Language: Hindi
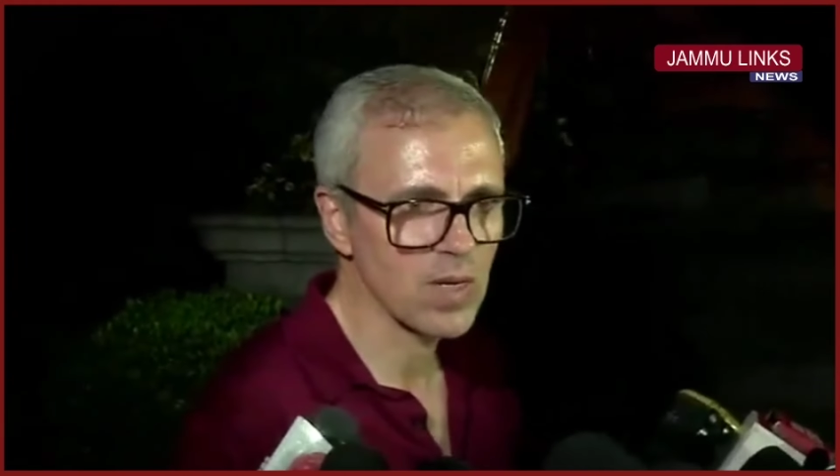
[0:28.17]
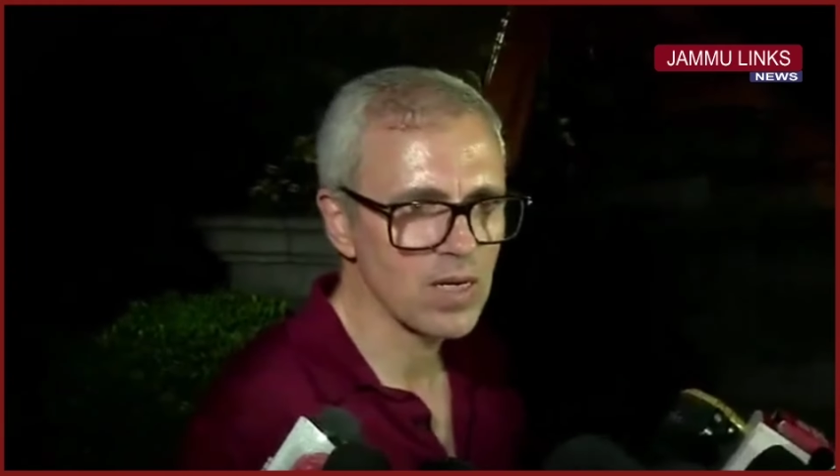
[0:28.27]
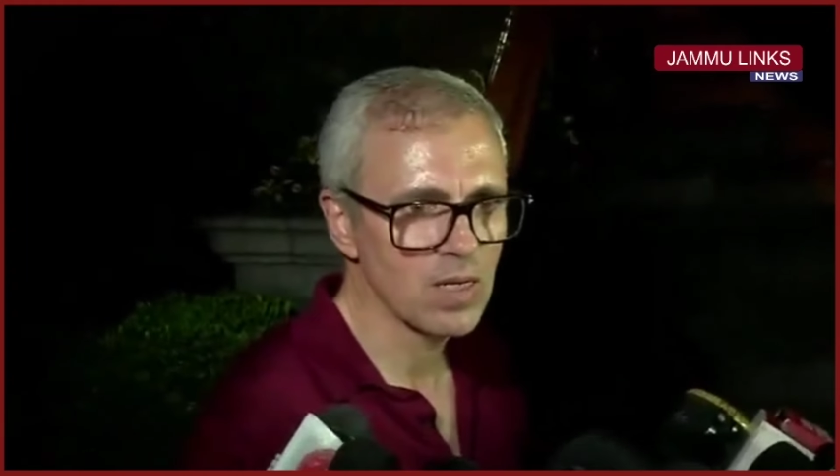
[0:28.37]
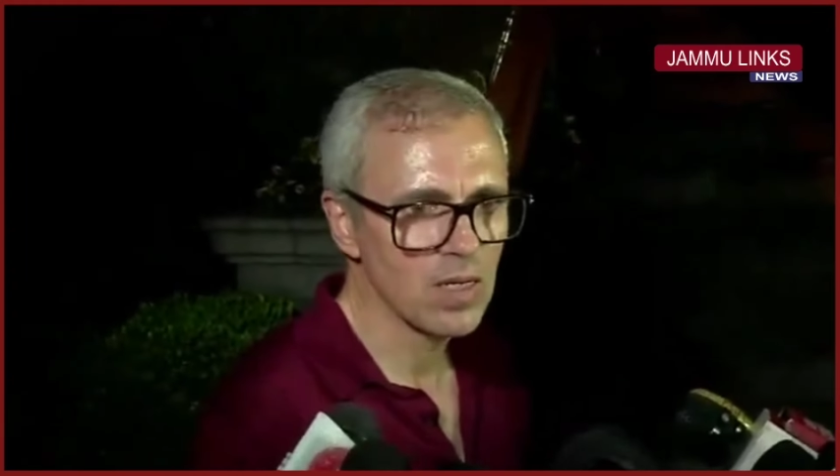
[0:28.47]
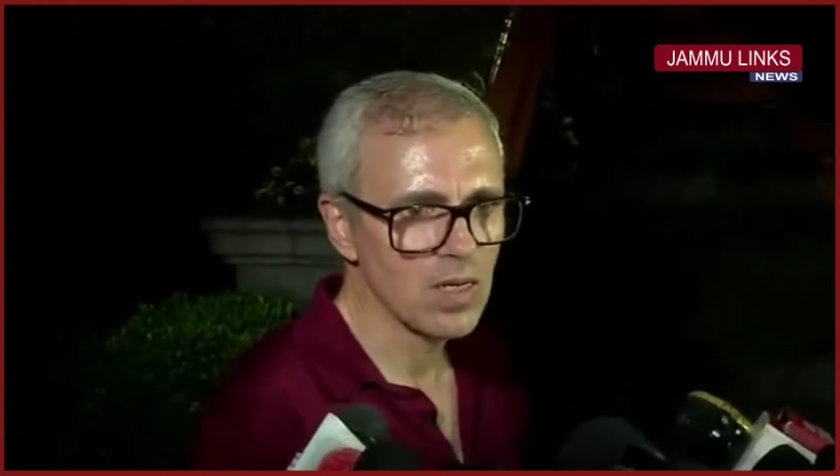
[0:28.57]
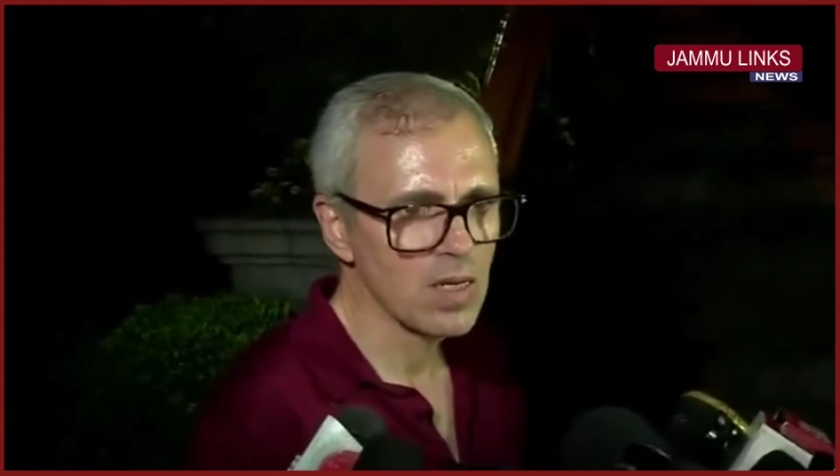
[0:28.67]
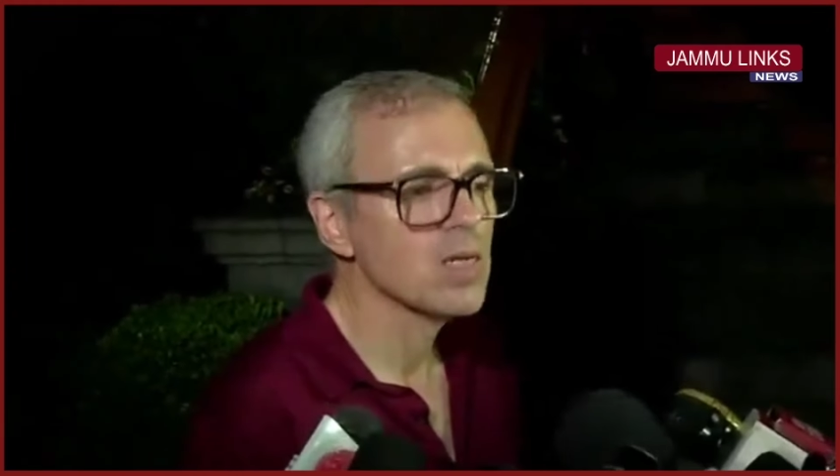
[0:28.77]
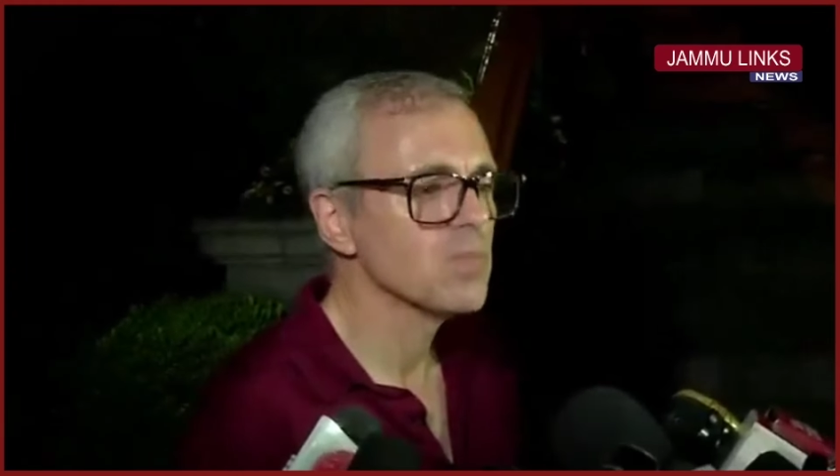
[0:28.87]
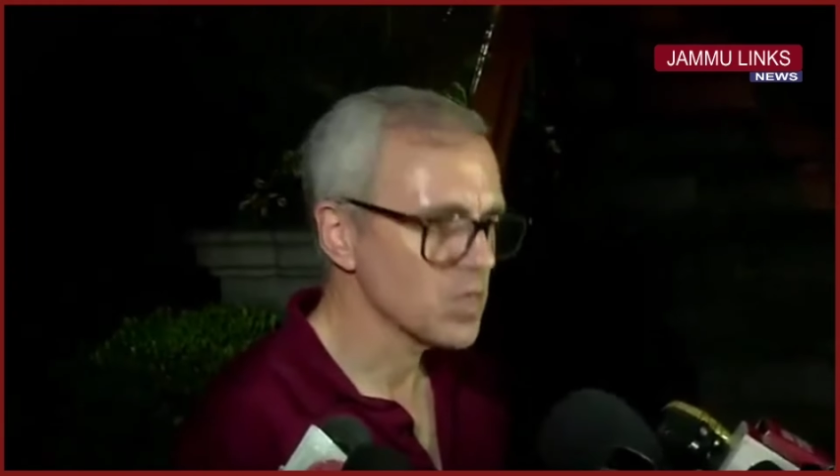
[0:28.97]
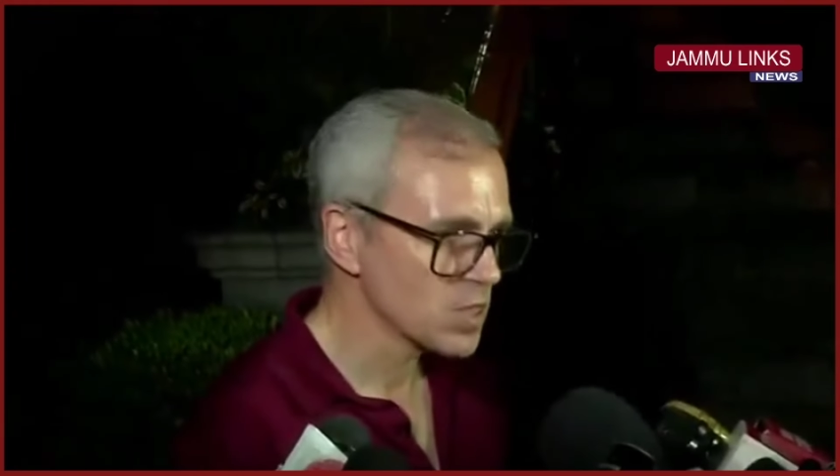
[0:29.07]
में
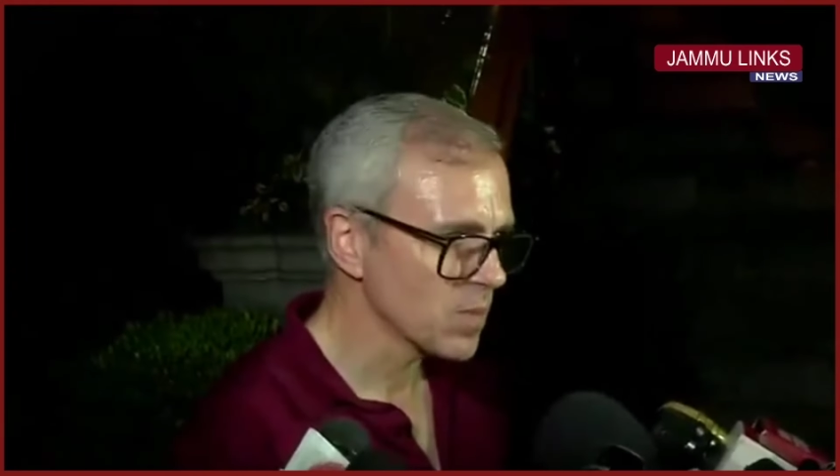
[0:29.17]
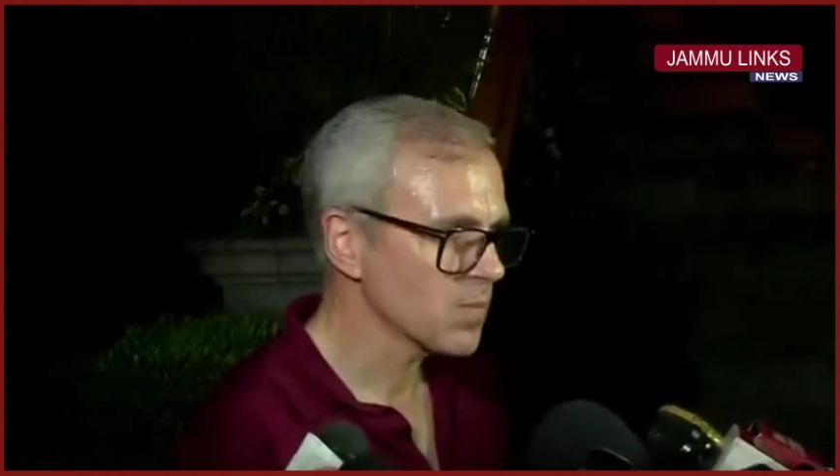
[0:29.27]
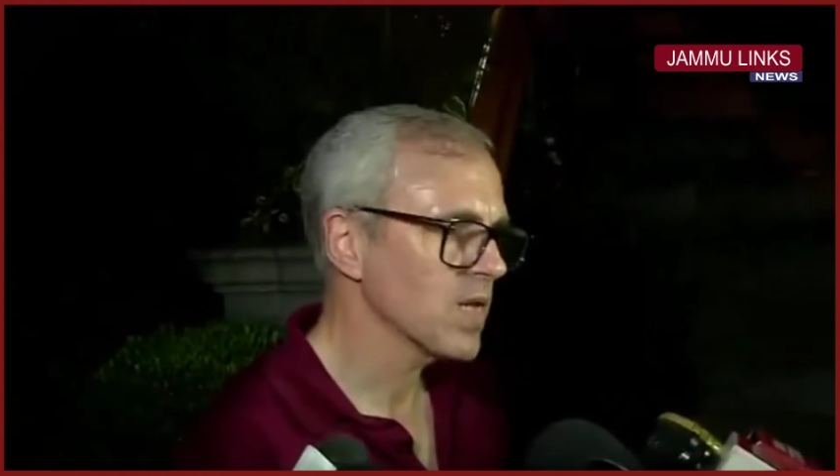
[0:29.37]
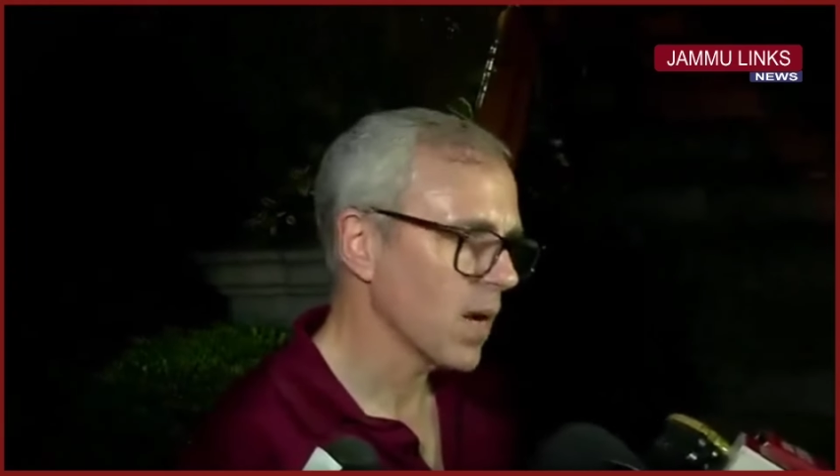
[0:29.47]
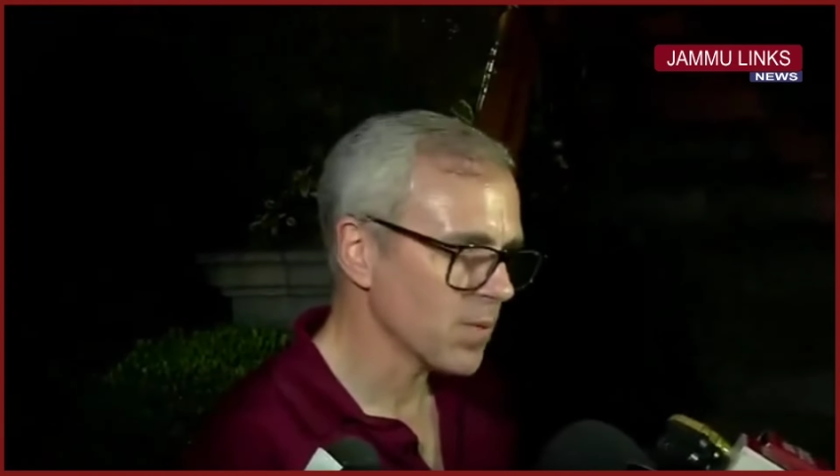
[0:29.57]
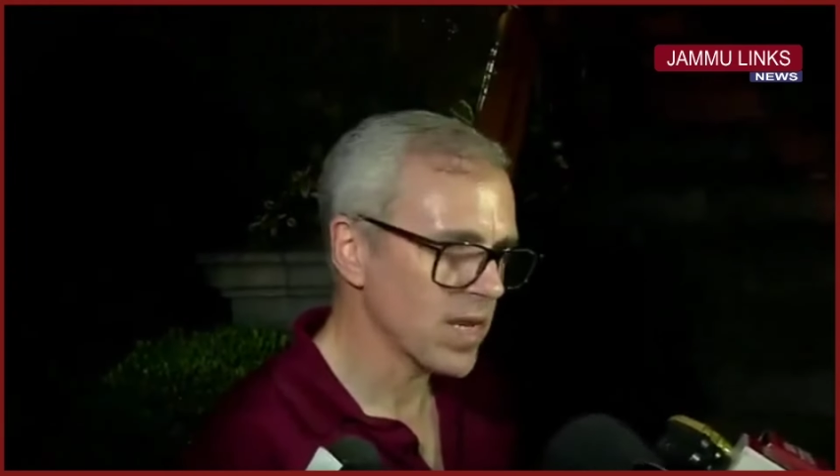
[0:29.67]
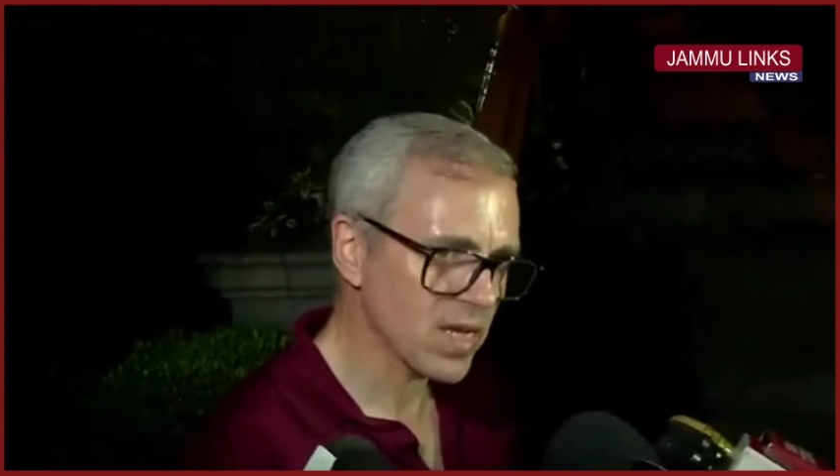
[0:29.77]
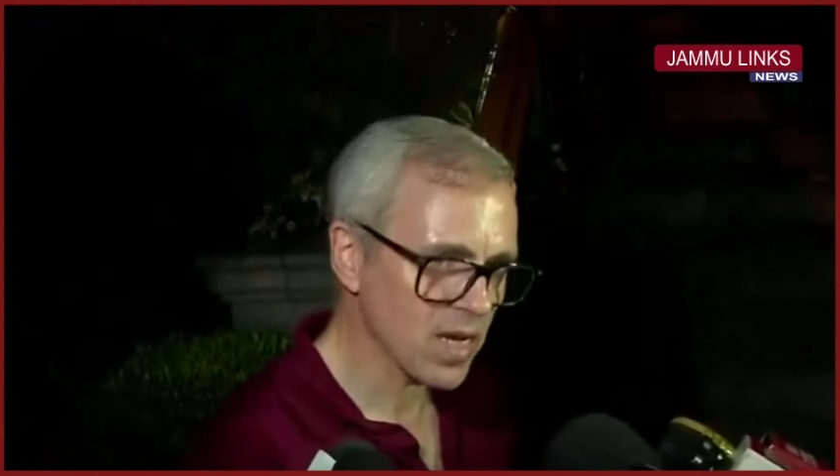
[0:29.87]
बीजेपी अपने